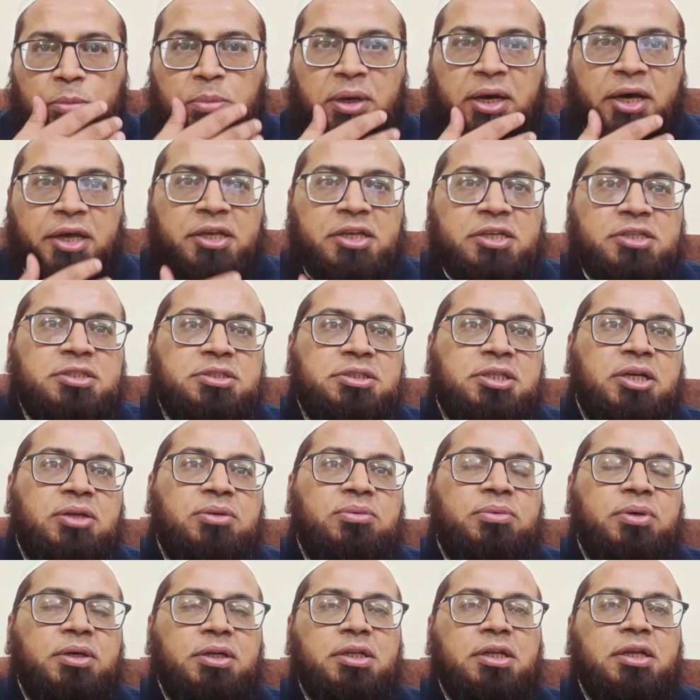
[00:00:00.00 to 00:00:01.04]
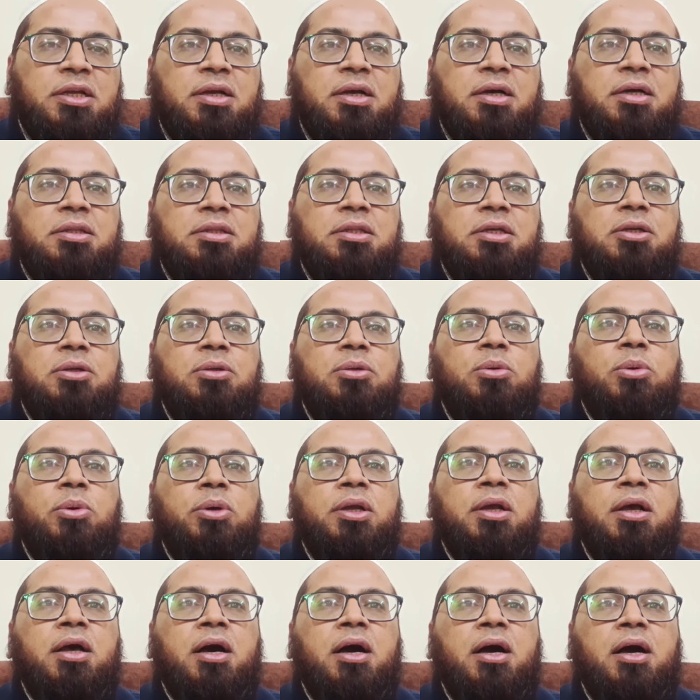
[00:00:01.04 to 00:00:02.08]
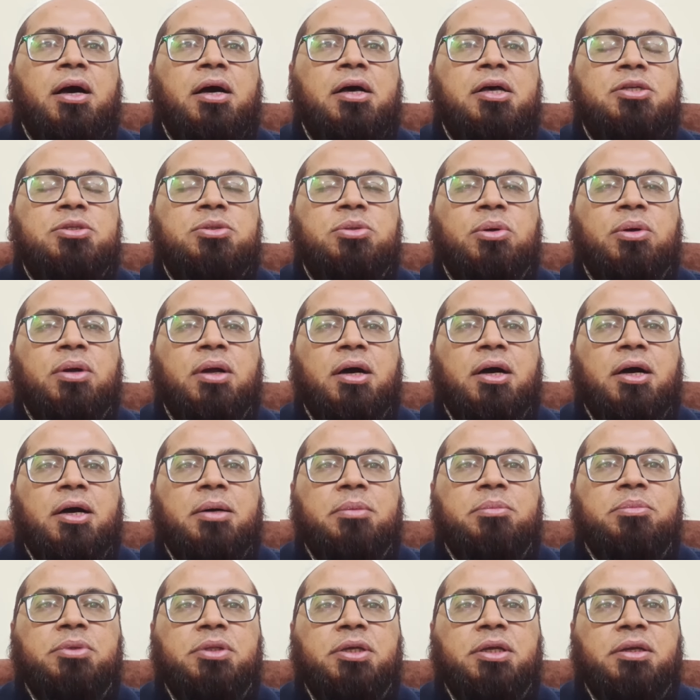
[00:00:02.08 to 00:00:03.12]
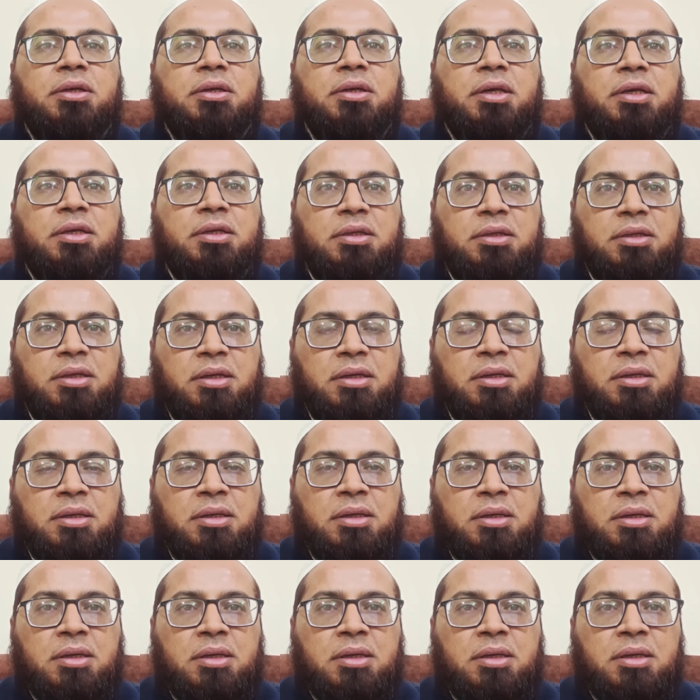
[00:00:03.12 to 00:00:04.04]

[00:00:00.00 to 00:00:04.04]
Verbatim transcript: बाईस जनवरी का दिन कोई ख़ास और अहम दिन नहीं है